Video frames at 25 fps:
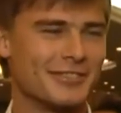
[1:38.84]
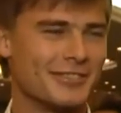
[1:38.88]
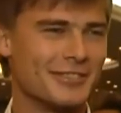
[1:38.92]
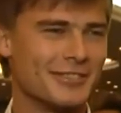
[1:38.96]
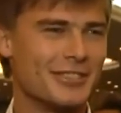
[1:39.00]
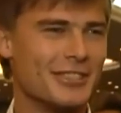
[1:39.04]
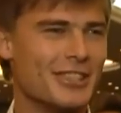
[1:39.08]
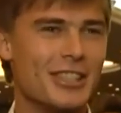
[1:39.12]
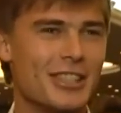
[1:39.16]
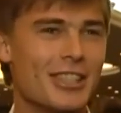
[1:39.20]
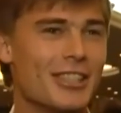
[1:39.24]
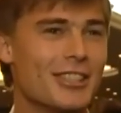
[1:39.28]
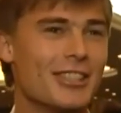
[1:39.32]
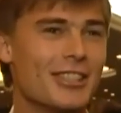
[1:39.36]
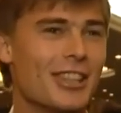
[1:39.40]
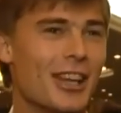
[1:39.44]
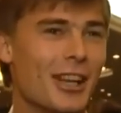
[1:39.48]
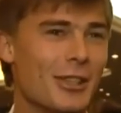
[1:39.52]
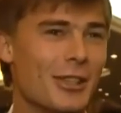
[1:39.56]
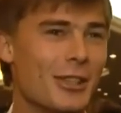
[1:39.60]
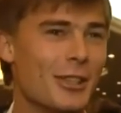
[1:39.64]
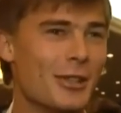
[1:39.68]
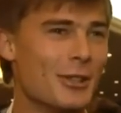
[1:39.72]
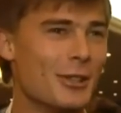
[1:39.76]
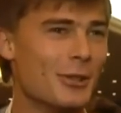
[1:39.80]
не
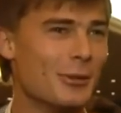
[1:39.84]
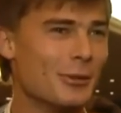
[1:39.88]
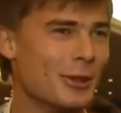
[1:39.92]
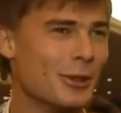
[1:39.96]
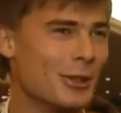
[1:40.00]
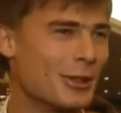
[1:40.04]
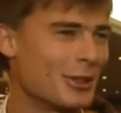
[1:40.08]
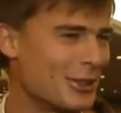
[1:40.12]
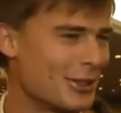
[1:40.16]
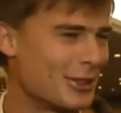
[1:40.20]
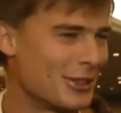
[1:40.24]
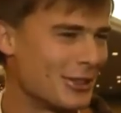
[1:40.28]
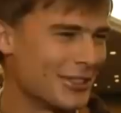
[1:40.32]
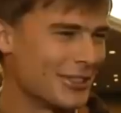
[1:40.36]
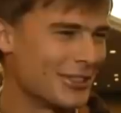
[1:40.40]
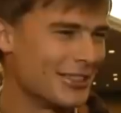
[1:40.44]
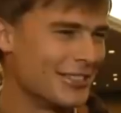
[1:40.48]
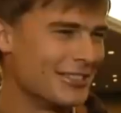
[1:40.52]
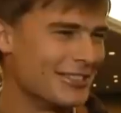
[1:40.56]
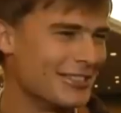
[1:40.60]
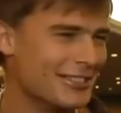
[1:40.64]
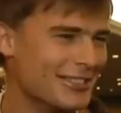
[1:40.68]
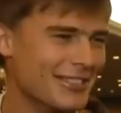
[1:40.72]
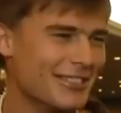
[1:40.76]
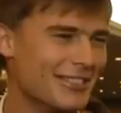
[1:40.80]
знаю, не думаю, что...
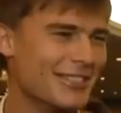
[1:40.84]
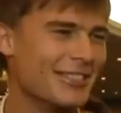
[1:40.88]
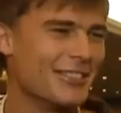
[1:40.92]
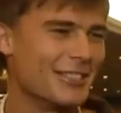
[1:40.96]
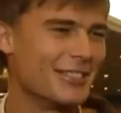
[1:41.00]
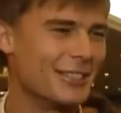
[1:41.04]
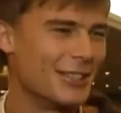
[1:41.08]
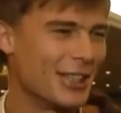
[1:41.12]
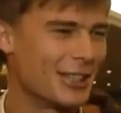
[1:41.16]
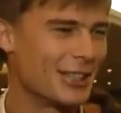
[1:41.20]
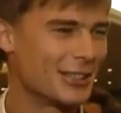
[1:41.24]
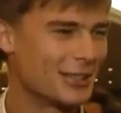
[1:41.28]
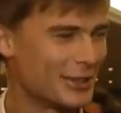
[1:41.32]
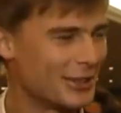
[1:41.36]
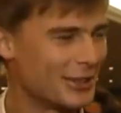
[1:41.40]
Не могу не